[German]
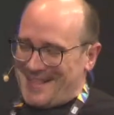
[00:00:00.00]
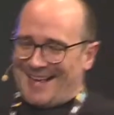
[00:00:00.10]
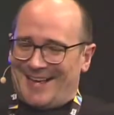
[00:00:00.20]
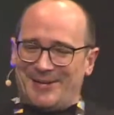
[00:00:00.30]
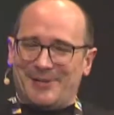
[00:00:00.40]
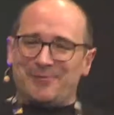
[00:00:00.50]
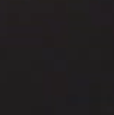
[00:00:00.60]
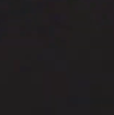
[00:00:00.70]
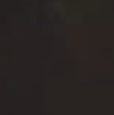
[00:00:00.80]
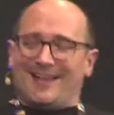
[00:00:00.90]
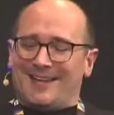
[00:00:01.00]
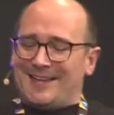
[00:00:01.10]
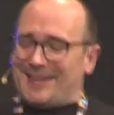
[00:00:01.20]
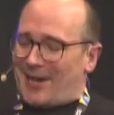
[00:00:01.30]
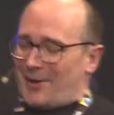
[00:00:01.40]
ähm,
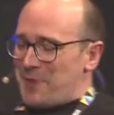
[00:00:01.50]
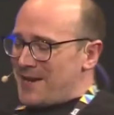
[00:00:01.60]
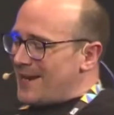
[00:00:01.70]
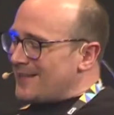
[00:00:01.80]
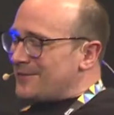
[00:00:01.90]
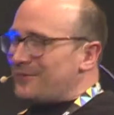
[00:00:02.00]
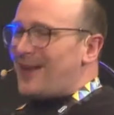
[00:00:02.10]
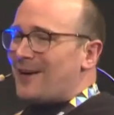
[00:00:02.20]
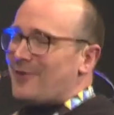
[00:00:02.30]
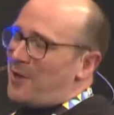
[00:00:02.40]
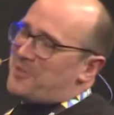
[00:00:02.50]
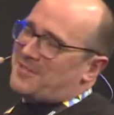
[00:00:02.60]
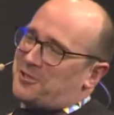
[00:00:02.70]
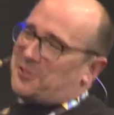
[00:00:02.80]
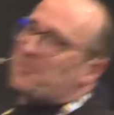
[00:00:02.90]
ja, meine erste Frage, wir haben das ja
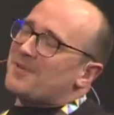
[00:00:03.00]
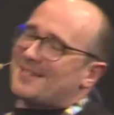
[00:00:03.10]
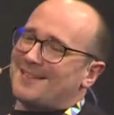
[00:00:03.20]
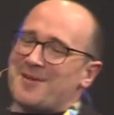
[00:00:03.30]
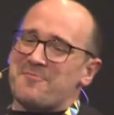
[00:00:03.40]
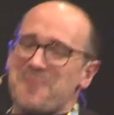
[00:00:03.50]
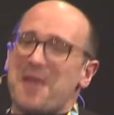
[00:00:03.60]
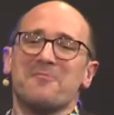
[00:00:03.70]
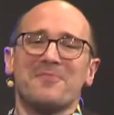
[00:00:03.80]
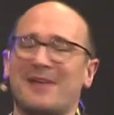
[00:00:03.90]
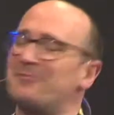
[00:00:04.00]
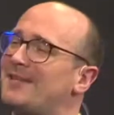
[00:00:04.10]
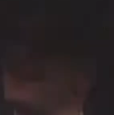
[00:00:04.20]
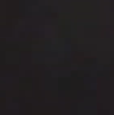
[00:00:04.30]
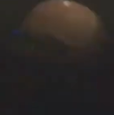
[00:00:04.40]
schon so ein bisschen im, im, im
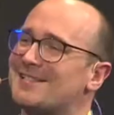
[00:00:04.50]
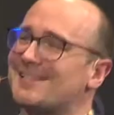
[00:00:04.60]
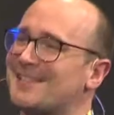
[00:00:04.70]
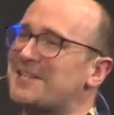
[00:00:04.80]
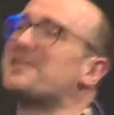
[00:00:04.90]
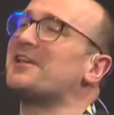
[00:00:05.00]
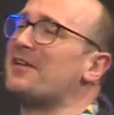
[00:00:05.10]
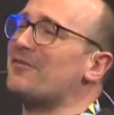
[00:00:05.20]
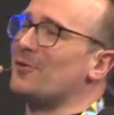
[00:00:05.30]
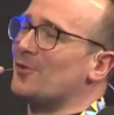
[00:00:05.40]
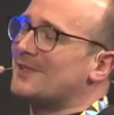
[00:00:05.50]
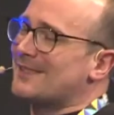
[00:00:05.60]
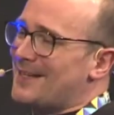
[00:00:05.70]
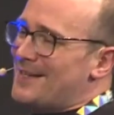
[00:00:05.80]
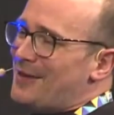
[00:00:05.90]
Titel des, des Interviews,
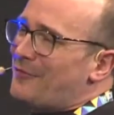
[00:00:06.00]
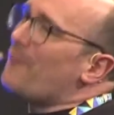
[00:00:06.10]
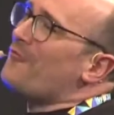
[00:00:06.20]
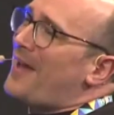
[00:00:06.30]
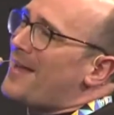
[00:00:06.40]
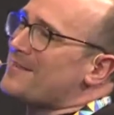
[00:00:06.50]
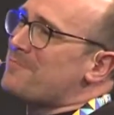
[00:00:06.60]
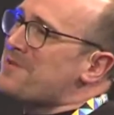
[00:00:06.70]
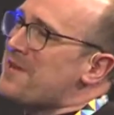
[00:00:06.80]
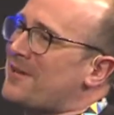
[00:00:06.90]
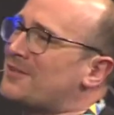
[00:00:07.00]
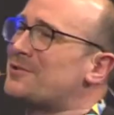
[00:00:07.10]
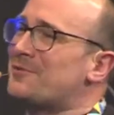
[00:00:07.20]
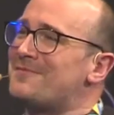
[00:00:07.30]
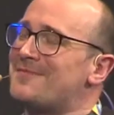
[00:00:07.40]
vom Fernsehbier
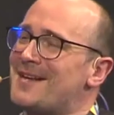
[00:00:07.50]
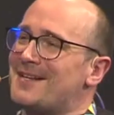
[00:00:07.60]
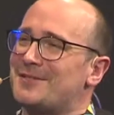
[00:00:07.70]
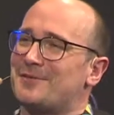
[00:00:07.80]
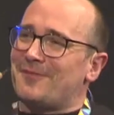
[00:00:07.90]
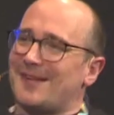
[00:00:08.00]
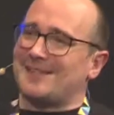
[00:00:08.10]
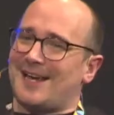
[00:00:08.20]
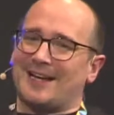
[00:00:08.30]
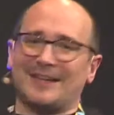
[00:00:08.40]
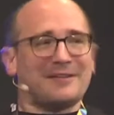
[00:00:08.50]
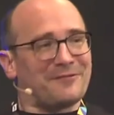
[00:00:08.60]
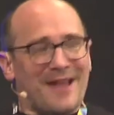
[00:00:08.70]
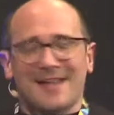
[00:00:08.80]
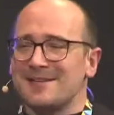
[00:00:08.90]
zum zum was eigentlich?
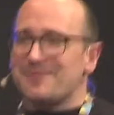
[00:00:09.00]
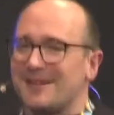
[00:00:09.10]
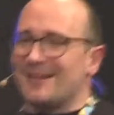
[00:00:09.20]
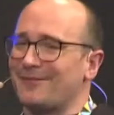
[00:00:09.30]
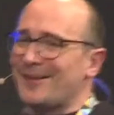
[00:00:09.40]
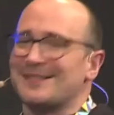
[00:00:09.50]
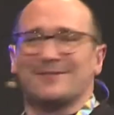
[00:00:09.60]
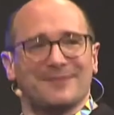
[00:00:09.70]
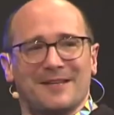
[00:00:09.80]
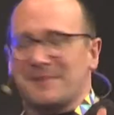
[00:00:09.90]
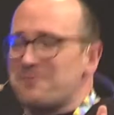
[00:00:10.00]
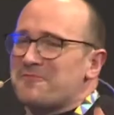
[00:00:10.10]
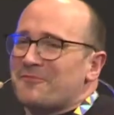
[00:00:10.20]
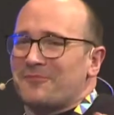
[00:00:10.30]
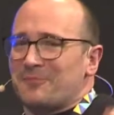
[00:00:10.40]
Fernsehbier, ich weiß nicht, die, die
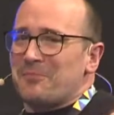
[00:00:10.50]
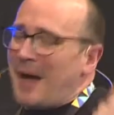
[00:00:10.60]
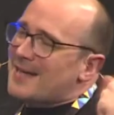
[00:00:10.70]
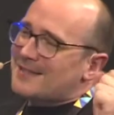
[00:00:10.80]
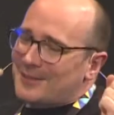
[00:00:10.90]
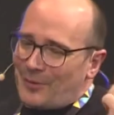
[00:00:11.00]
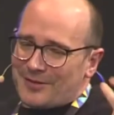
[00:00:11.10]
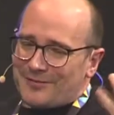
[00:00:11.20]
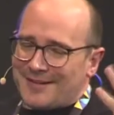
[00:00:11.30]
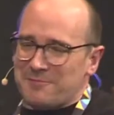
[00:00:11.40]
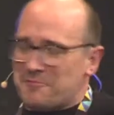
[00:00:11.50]
meisten Leute, wenn, dem,